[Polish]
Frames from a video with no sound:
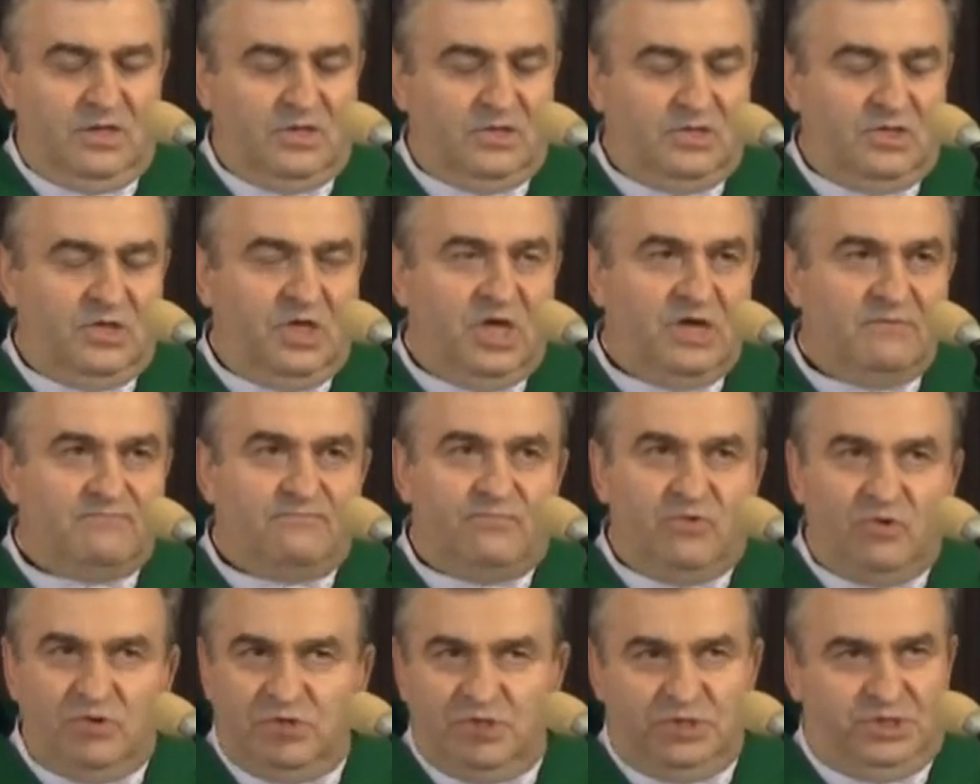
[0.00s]
Nie
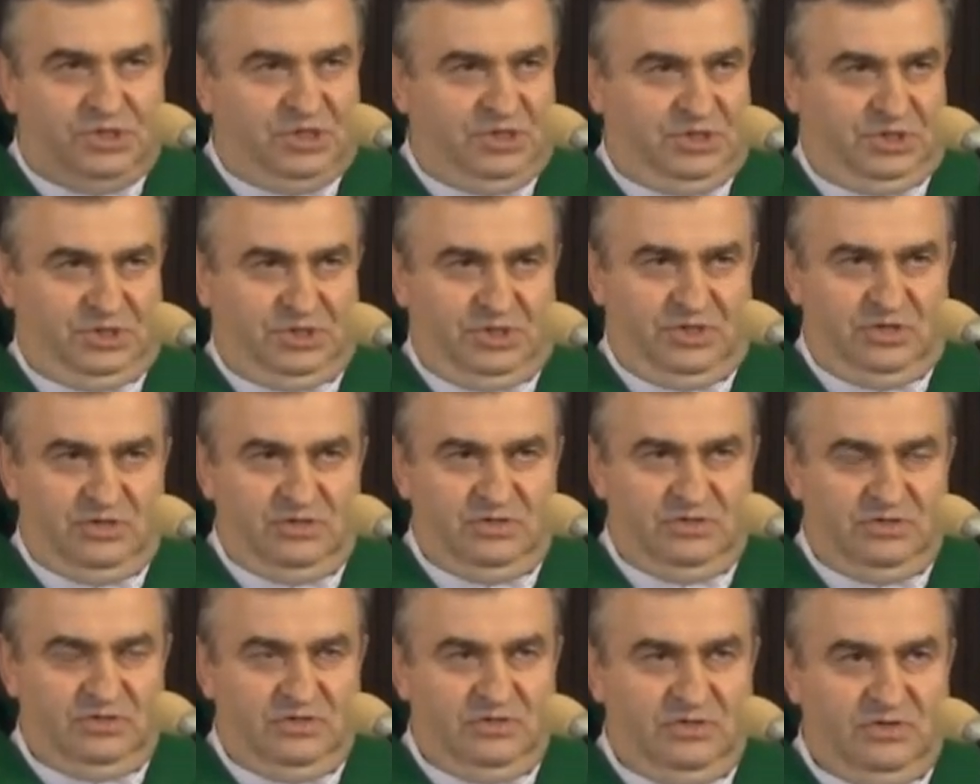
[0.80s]
bójcie się,
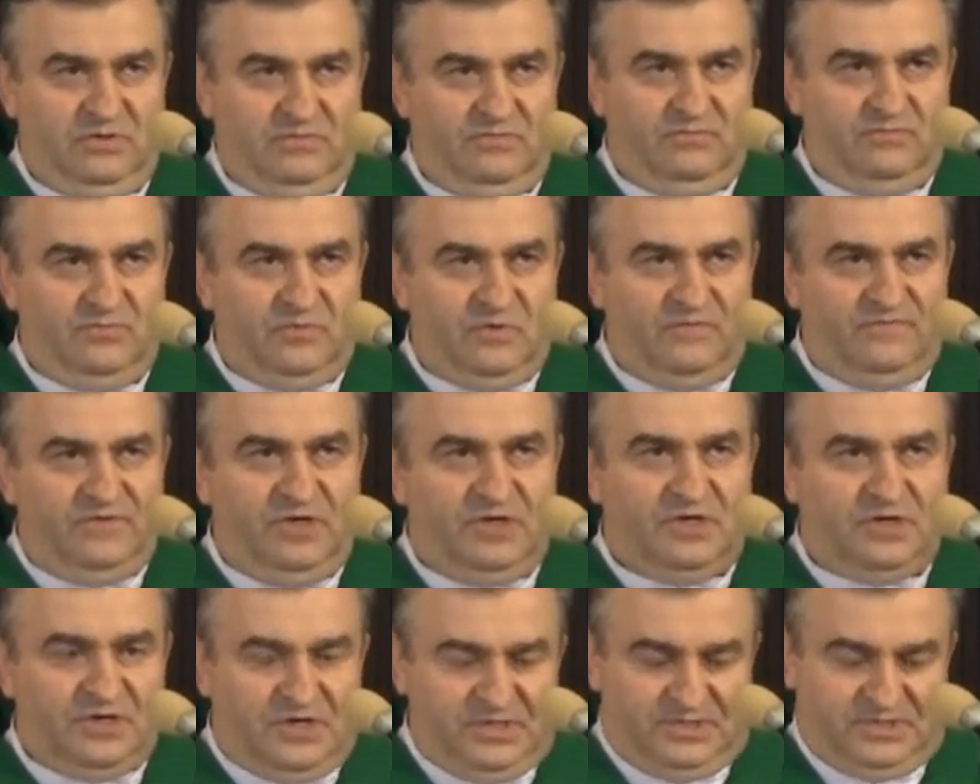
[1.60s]
mówi
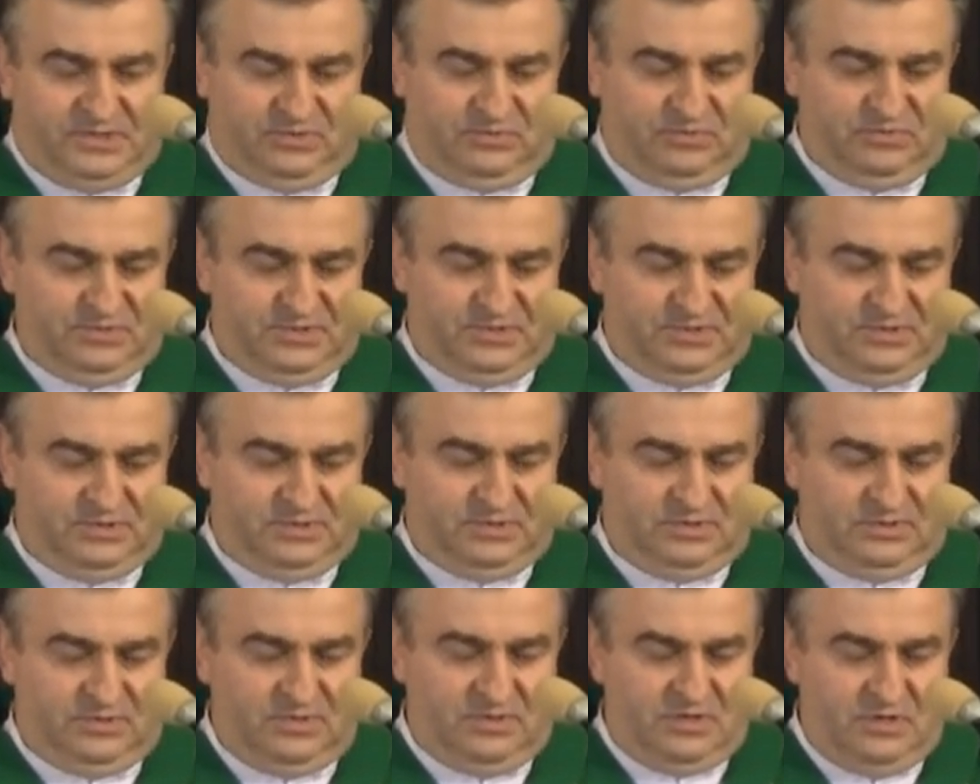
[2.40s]
Chrystus.
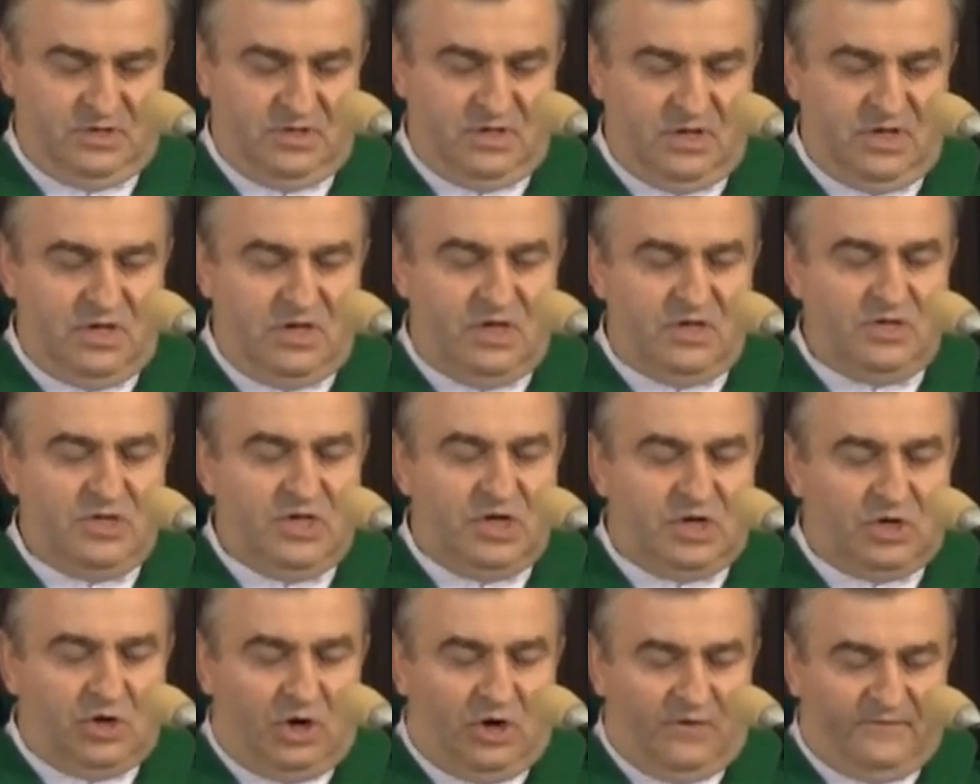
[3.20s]

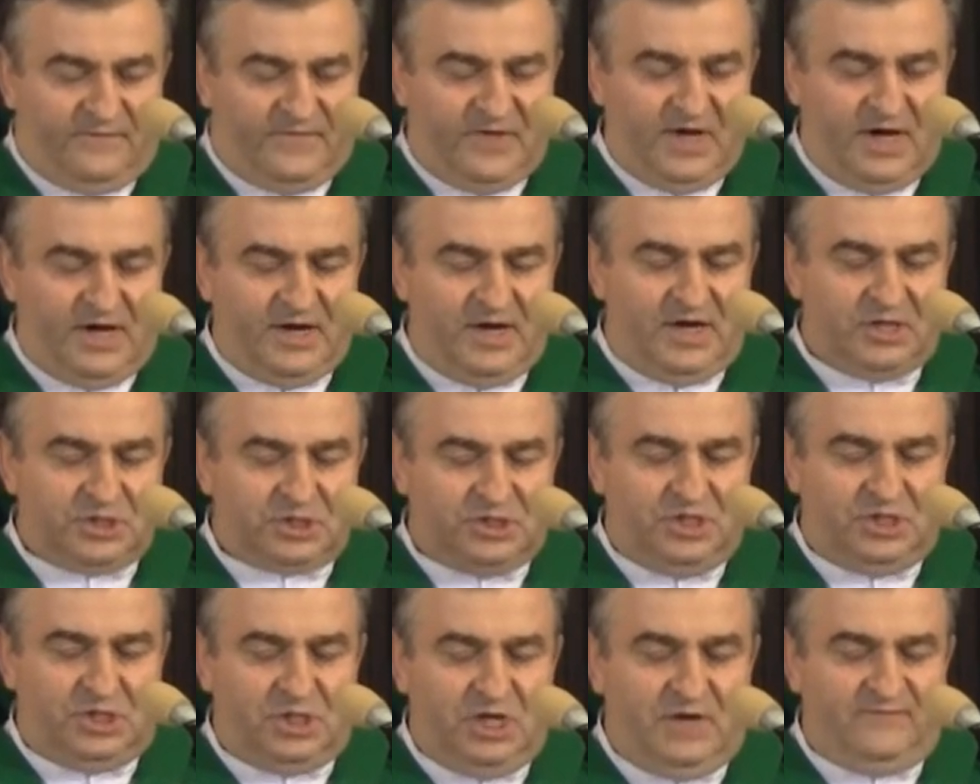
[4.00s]
Ich ofiara
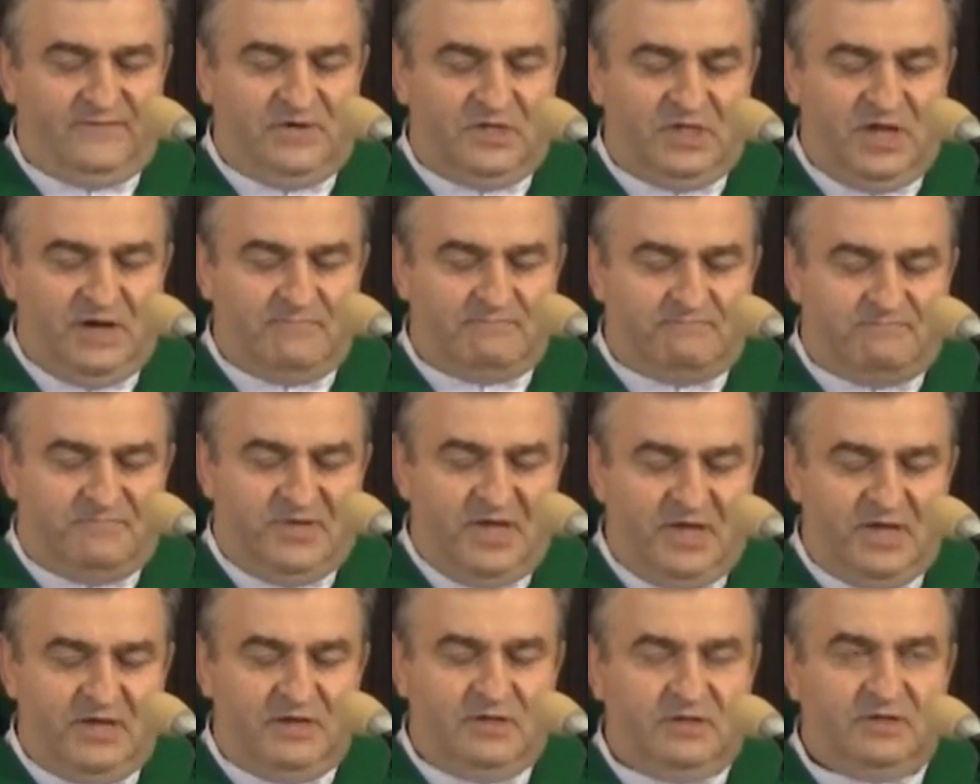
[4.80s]
życia wyda
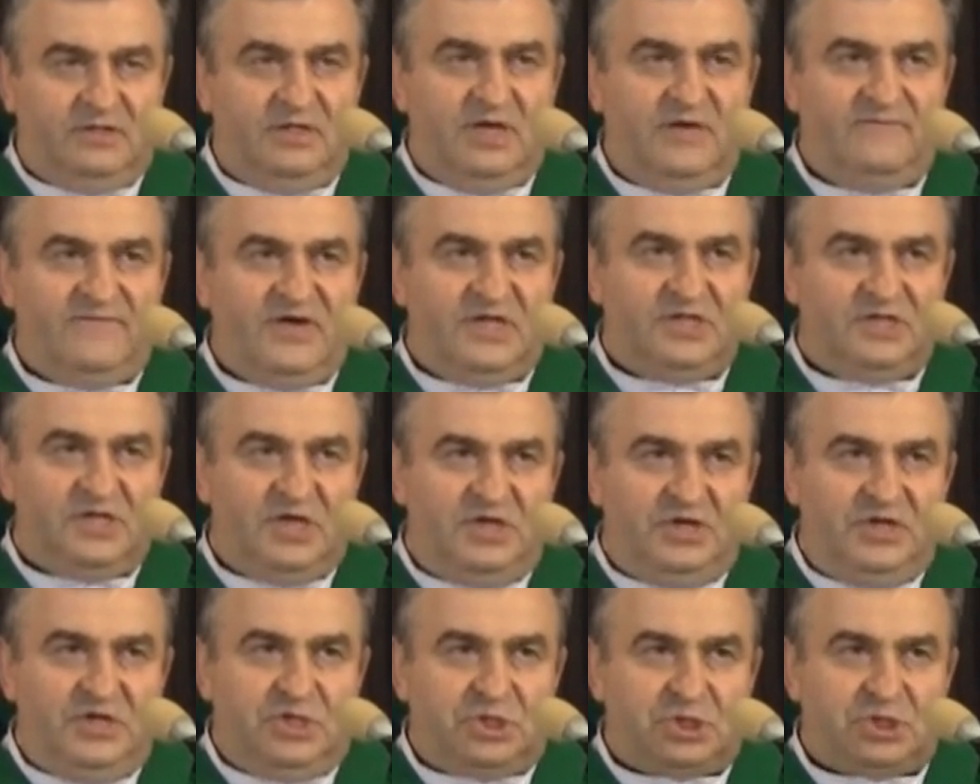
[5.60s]
piękny
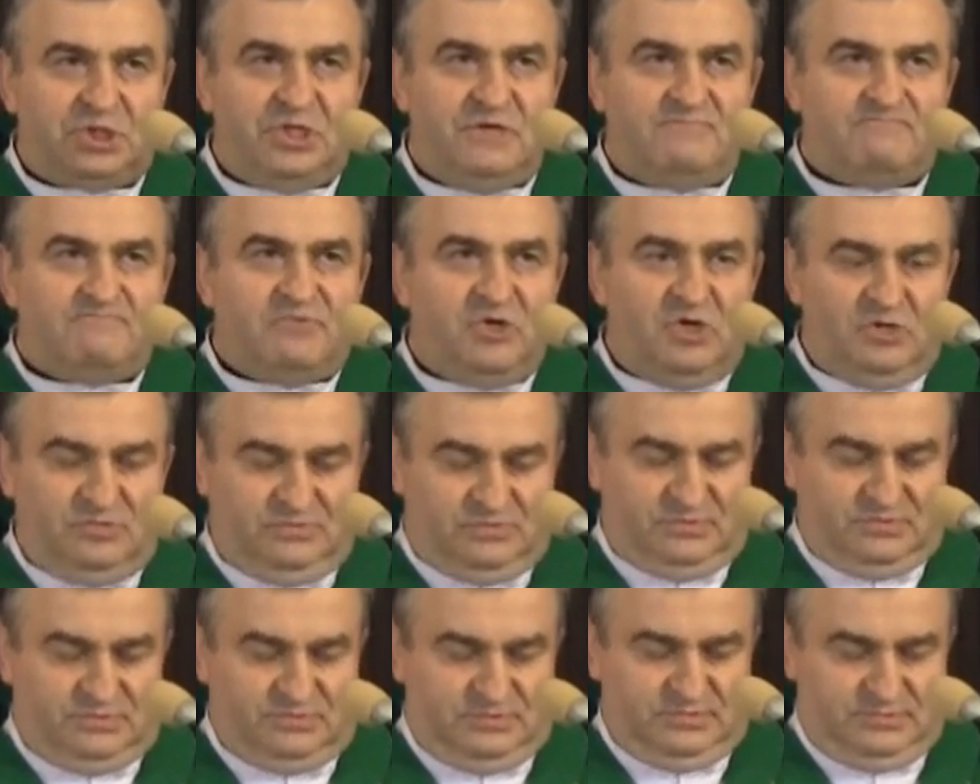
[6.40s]
ewangeliczny
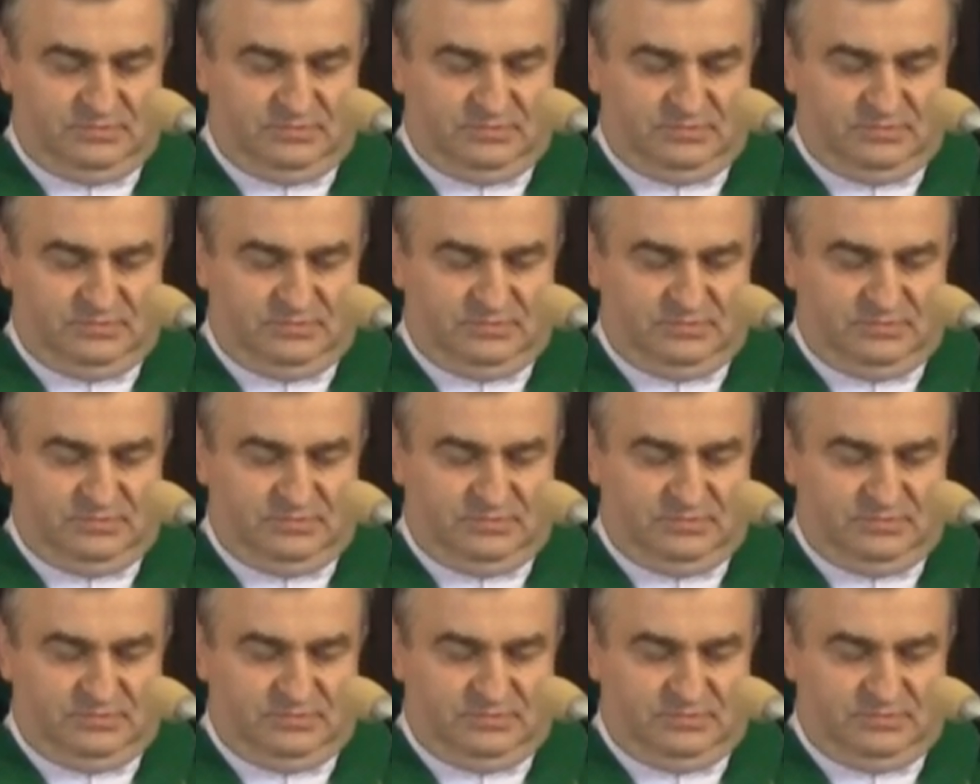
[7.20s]
plon.